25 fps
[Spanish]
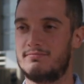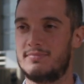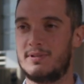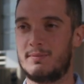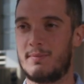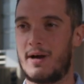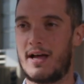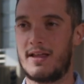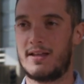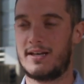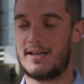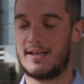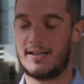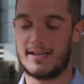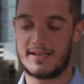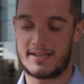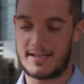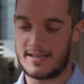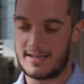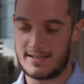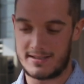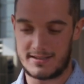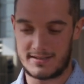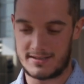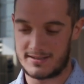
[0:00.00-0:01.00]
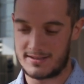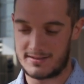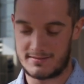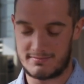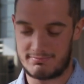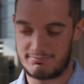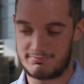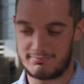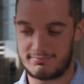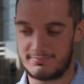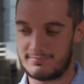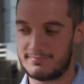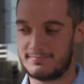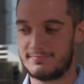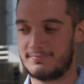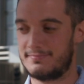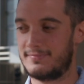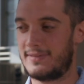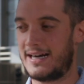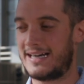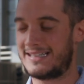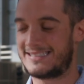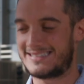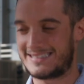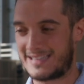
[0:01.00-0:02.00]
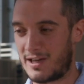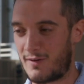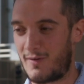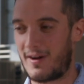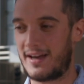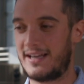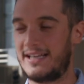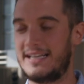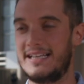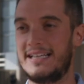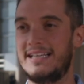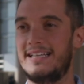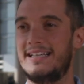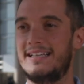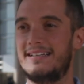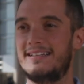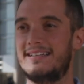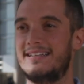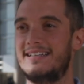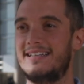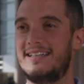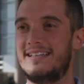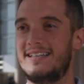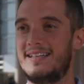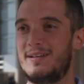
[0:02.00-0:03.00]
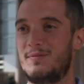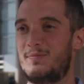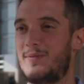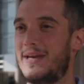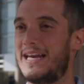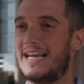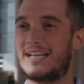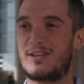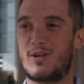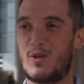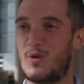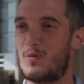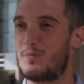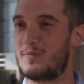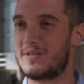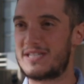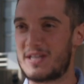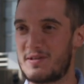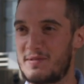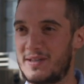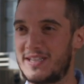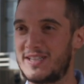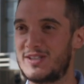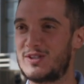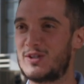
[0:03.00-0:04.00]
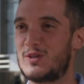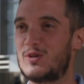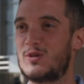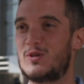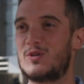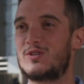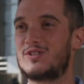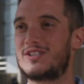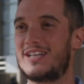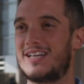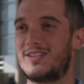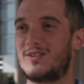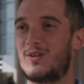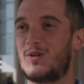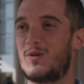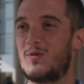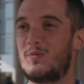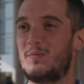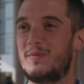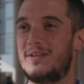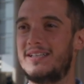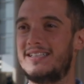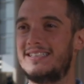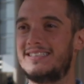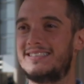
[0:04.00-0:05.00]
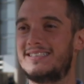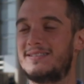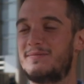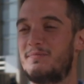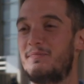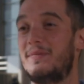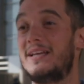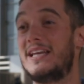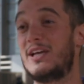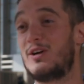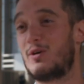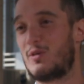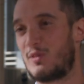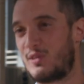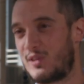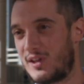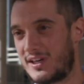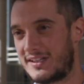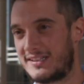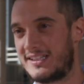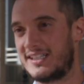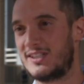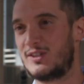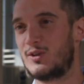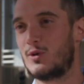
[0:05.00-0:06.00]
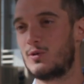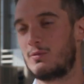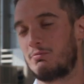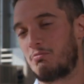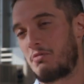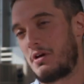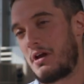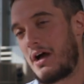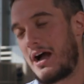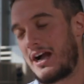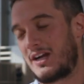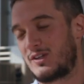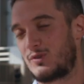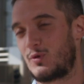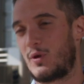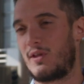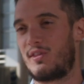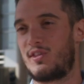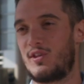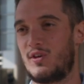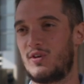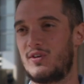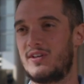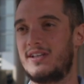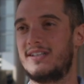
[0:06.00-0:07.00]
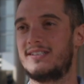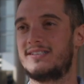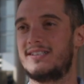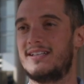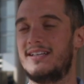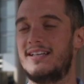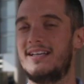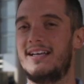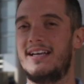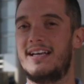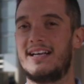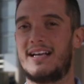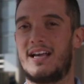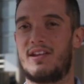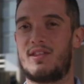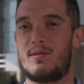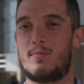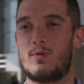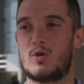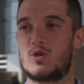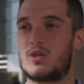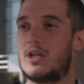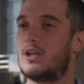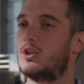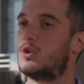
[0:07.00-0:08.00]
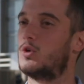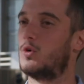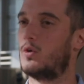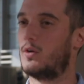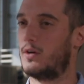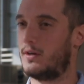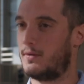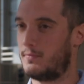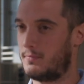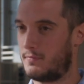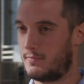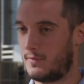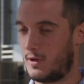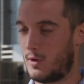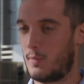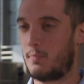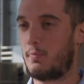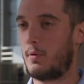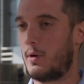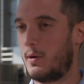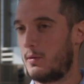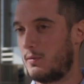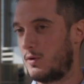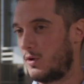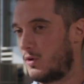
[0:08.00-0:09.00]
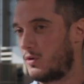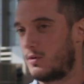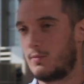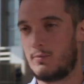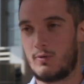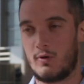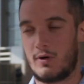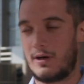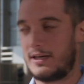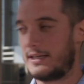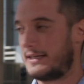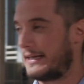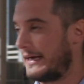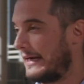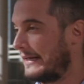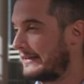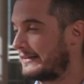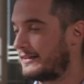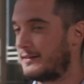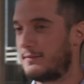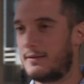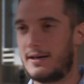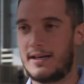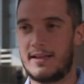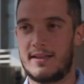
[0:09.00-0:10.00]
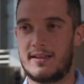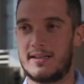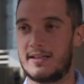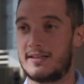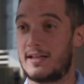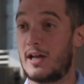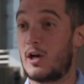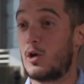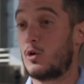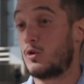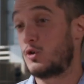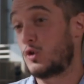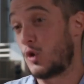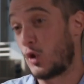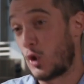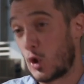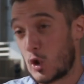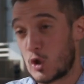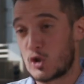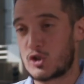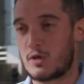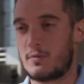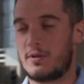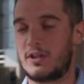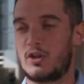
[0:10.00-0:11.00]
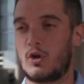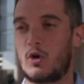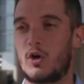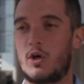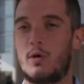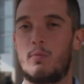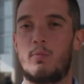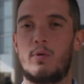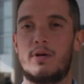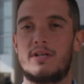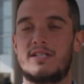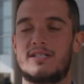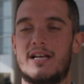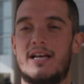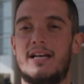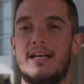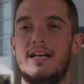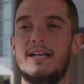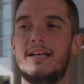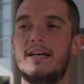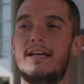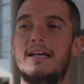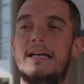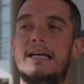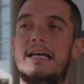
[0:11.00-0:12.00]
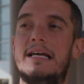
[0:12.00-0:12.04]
Mi madre es que ha estado ahí, viene a todos mis eventos, a todos mis mini conciertitos, actuaciones que hacemos tanto en los pueblos como Alicante, Valencia, tal, todos los eventos que no pueden salir,